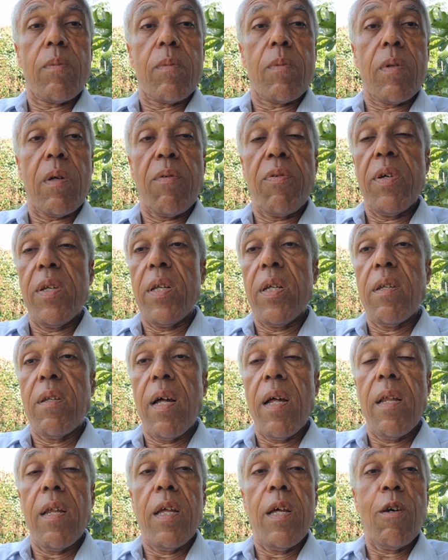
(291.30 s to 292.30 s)
Ça fait des
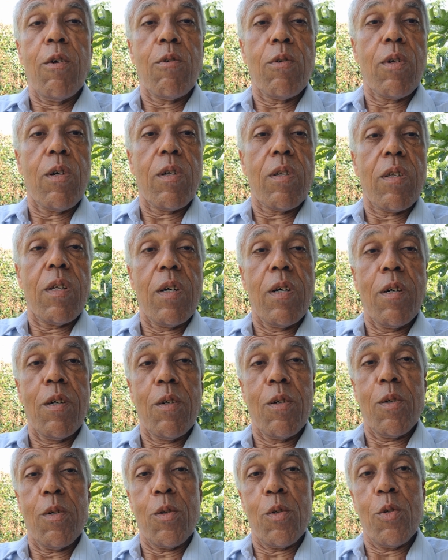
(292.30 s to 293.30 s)
années qu'on
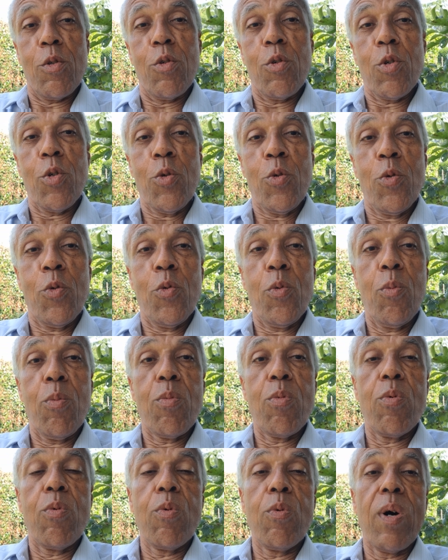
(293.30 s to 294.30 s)
entend euh, sur
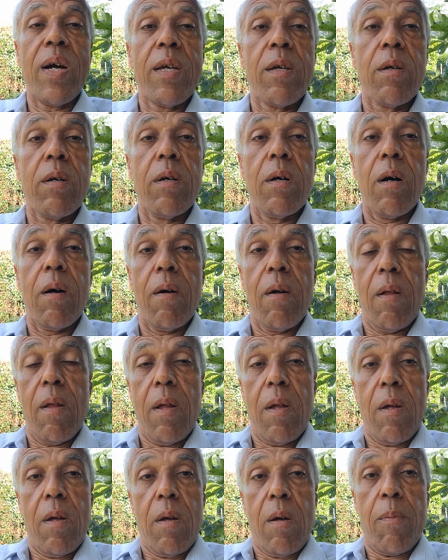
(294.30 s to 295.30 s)
YouTube ou ailleurs
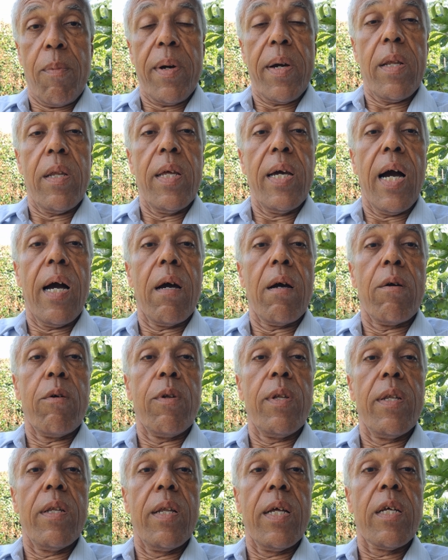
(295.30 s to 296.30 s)
prédire
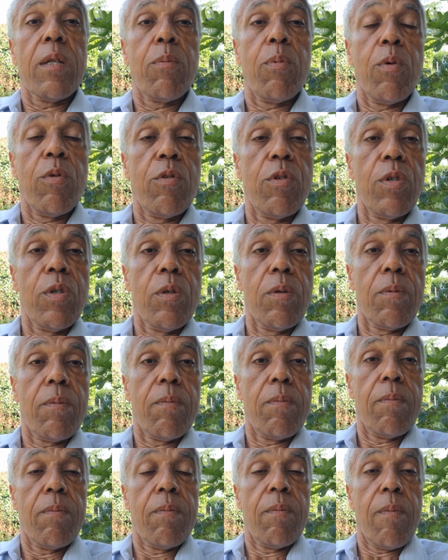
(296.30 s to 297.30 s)
une explosion
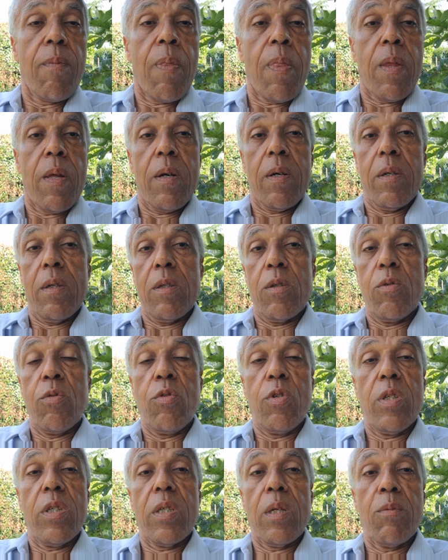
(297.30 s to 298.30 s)
du
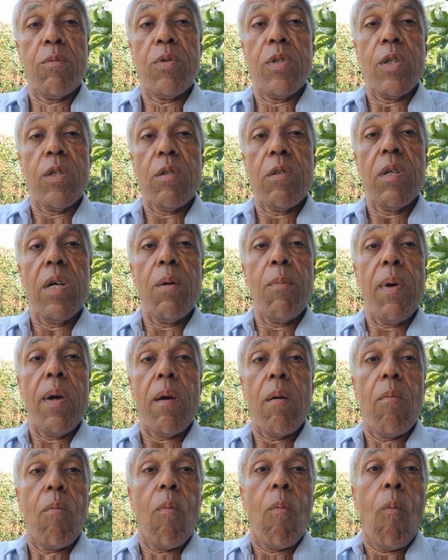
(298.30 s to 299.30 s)
système financier, mais
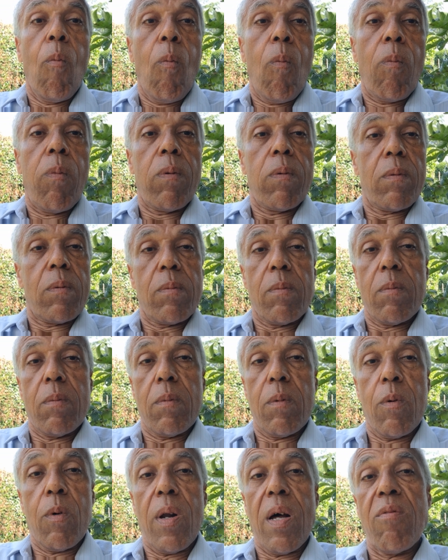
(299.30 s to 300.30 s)

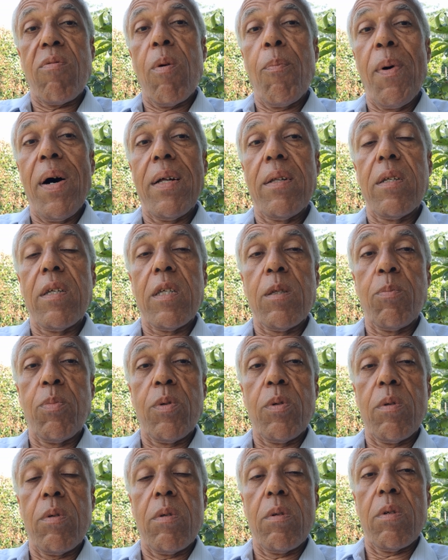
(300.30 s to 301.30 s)
on la voit pas, cette,
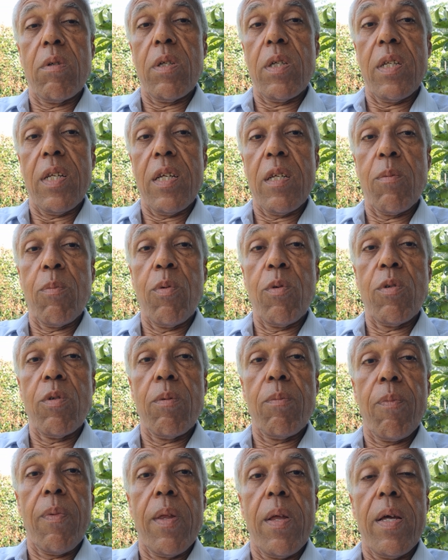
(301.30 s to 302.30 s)

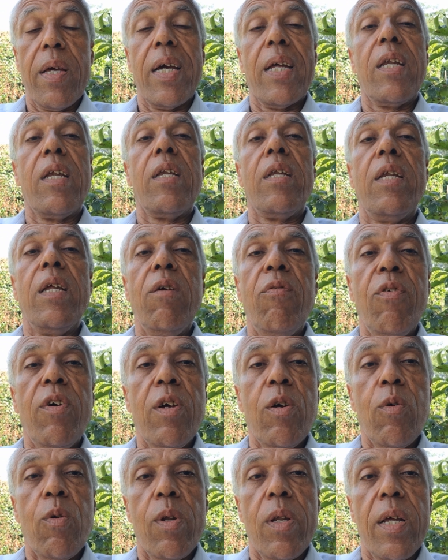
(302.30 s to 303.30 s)
explosion. Il y a des
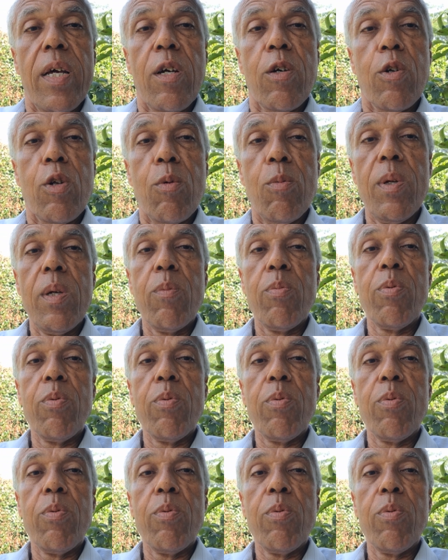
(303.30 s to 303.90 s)
difficultés économiques